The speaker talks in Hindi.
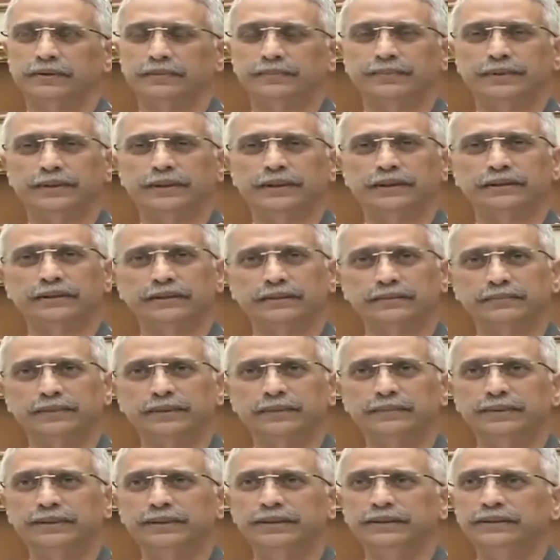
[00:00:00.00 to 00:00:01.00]
और पराक्रम
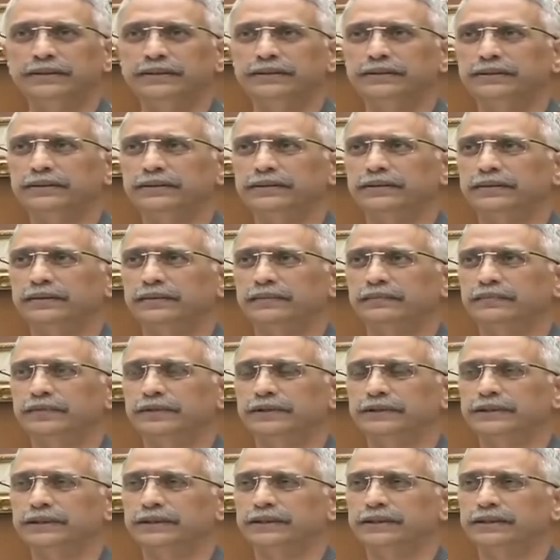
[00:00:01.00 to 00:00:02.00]
में भी हम
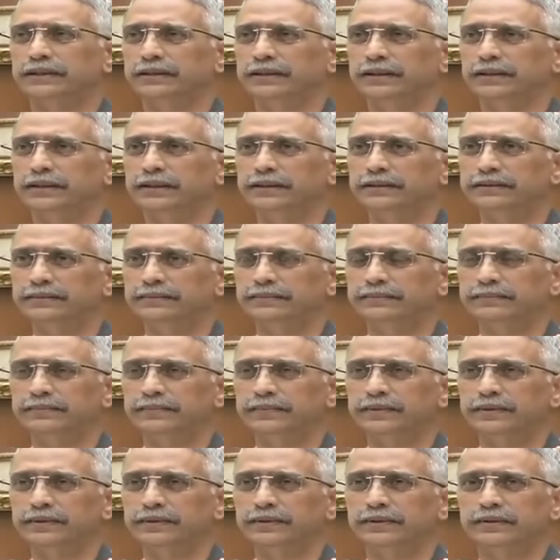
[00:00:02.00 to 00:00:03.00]
विजयी निकले हैं
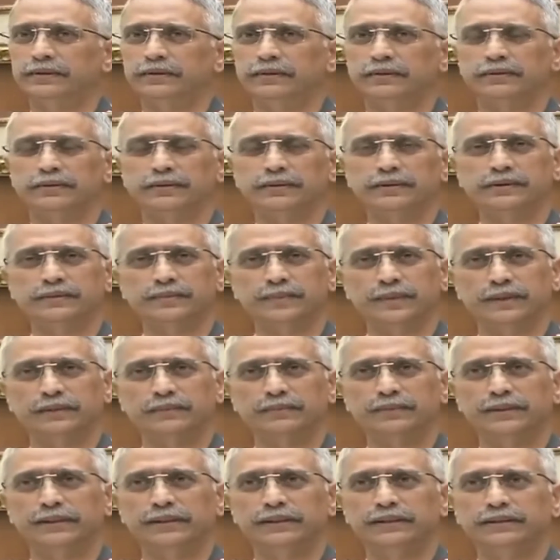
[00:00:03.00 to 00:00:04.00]
और इस
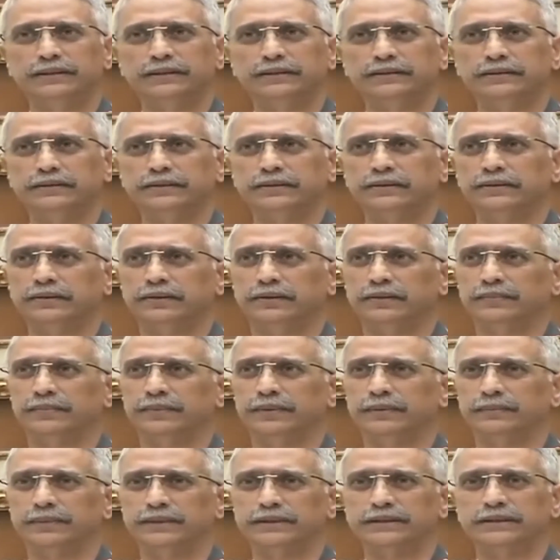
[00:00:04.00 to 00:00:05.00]
बार भी आप
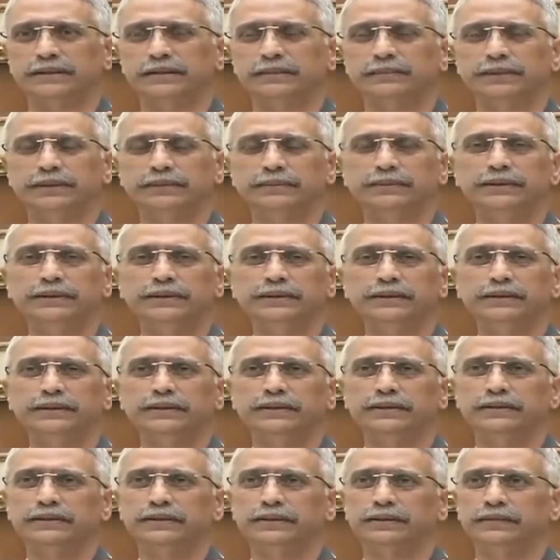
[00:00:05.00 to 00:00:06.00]
नमस्ते में भी
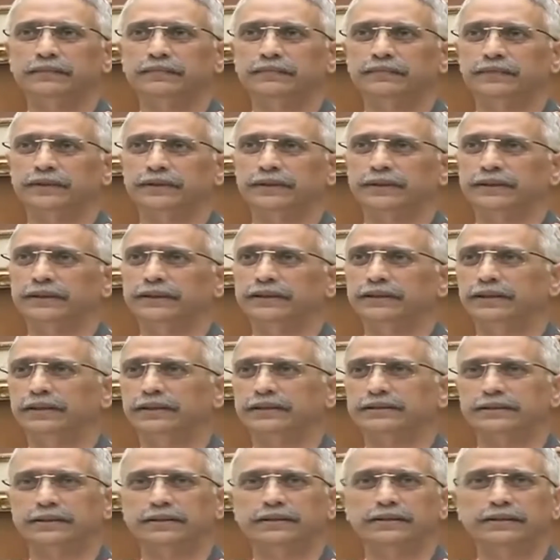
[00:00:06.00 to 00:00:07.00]
हम फतेह
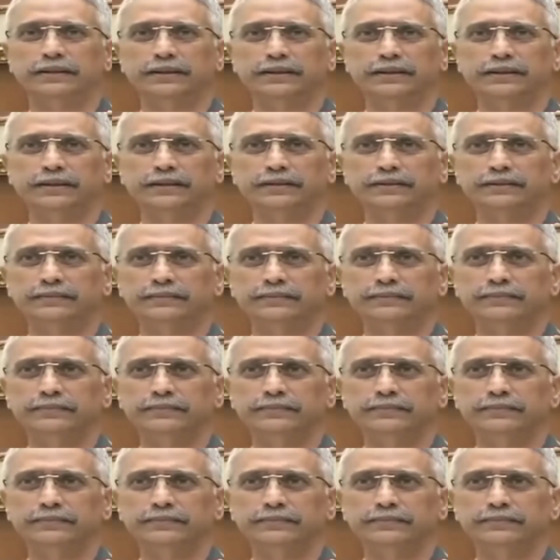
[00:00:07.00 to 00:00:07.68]
हासिल करेंगे